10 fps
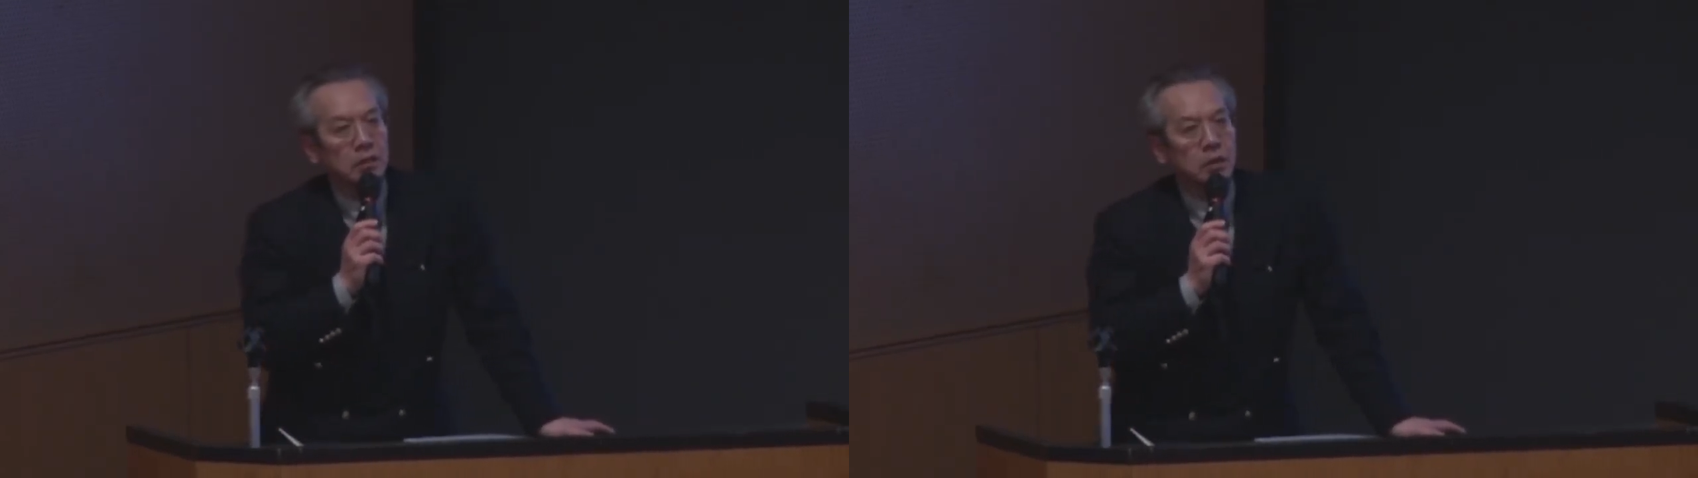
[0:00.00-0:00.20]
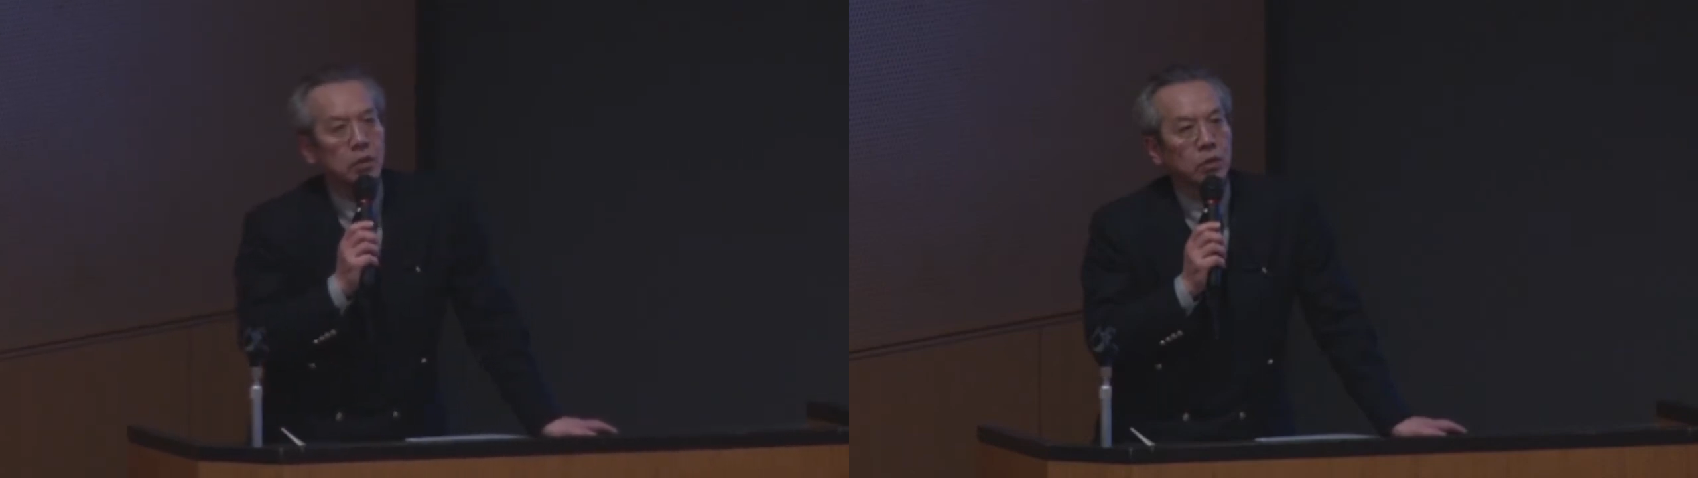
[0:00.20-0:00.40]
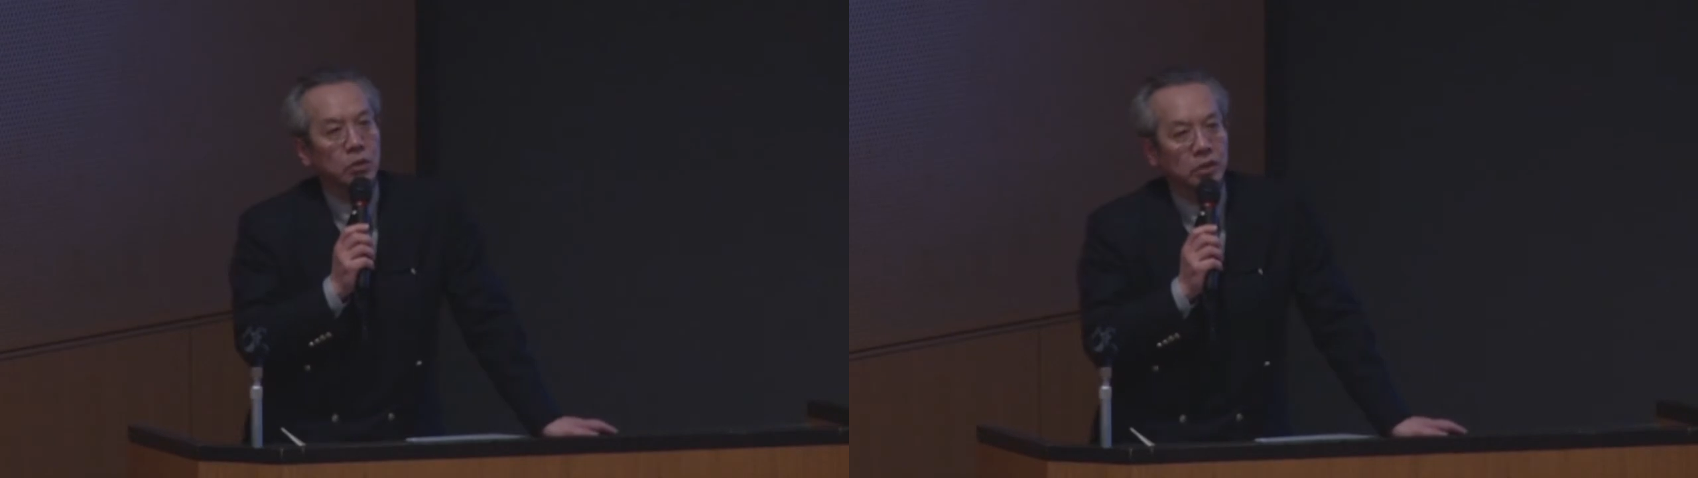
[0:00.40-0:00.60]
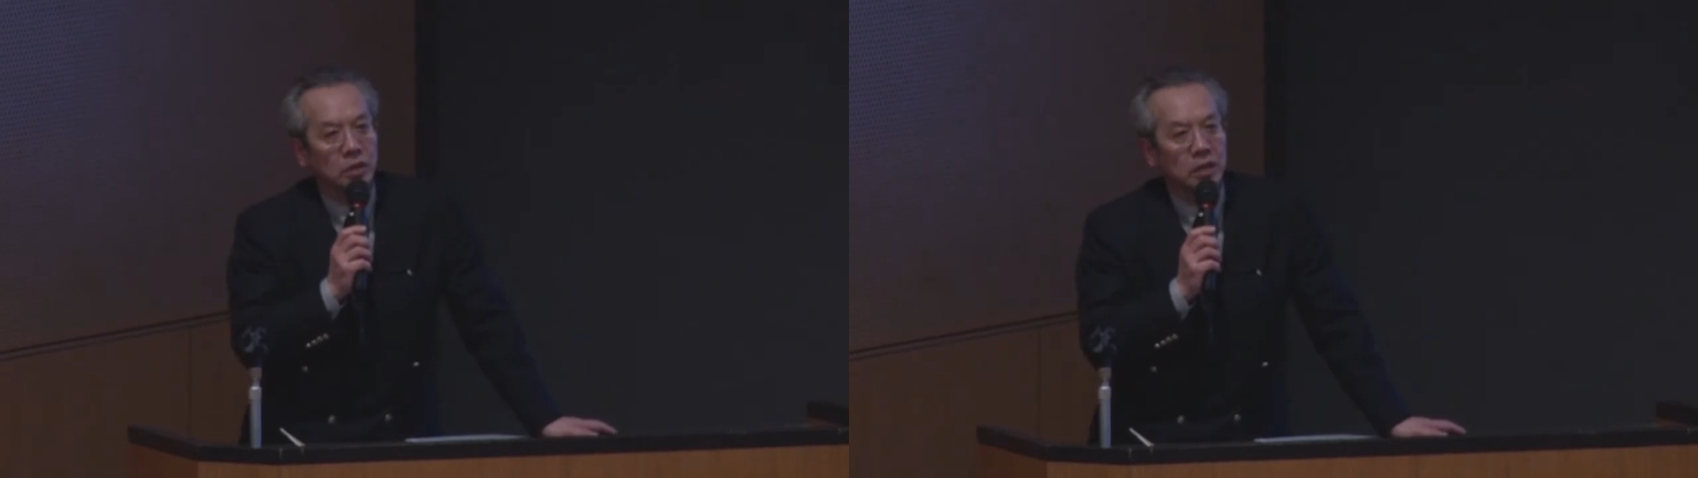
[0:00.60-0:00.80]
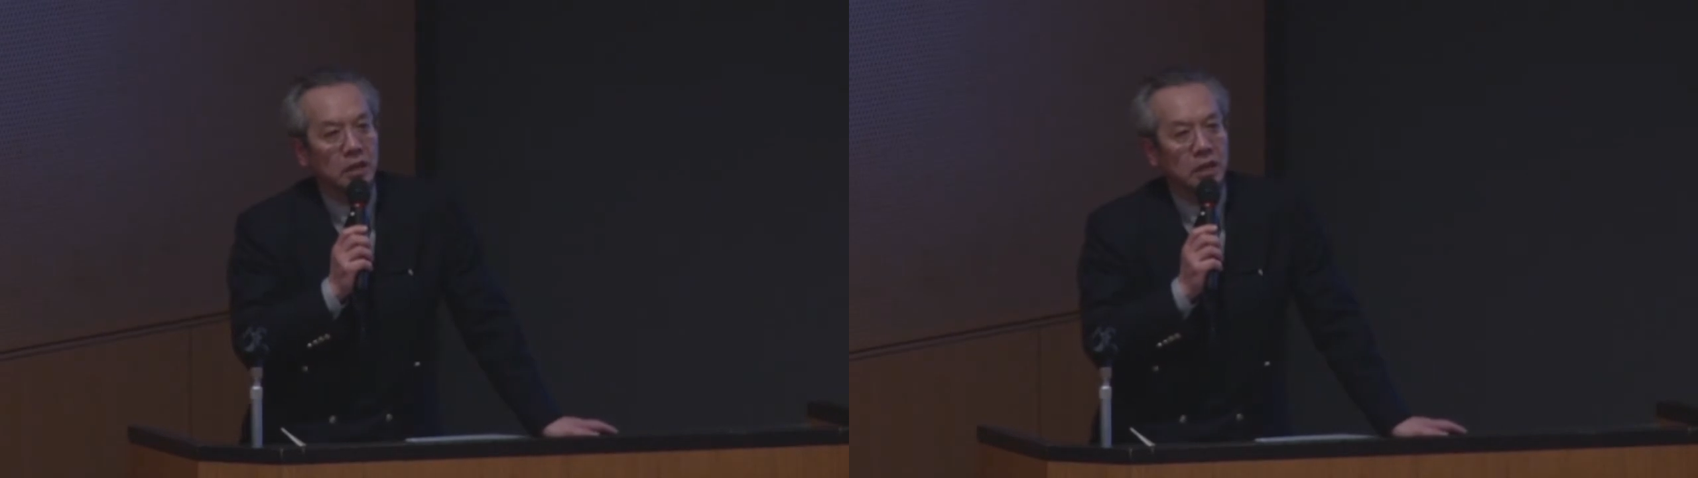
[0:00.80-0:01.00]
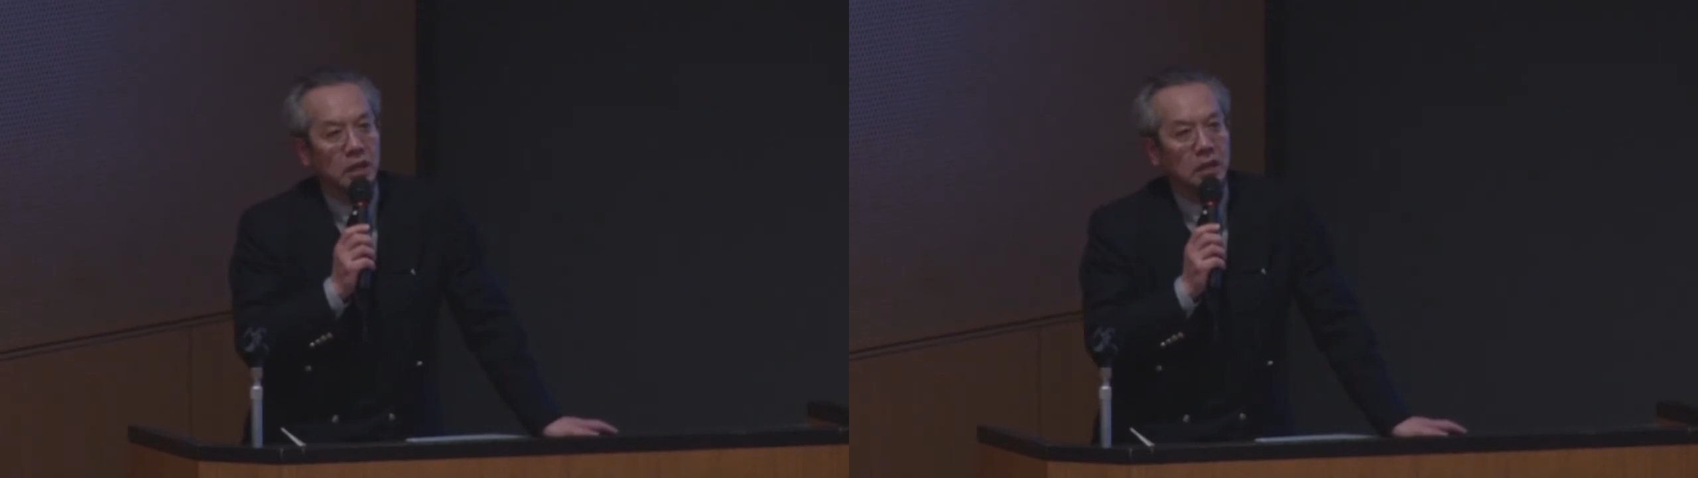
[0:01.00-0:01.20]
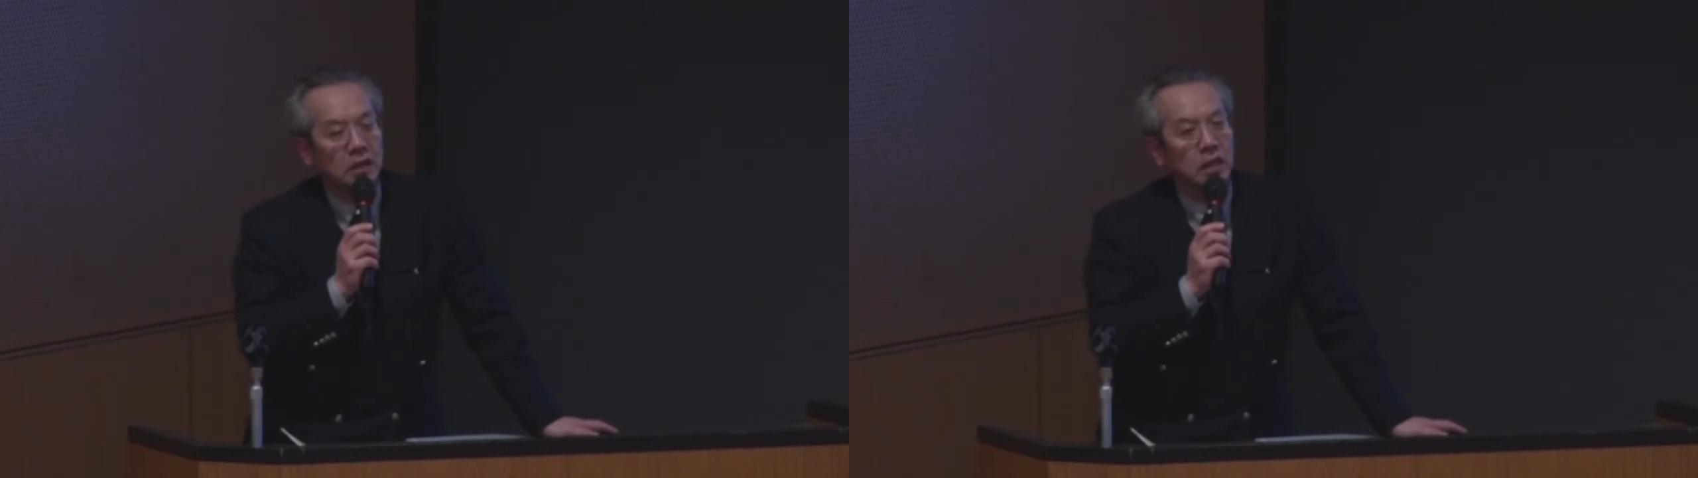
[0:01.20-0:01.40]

しはご本人が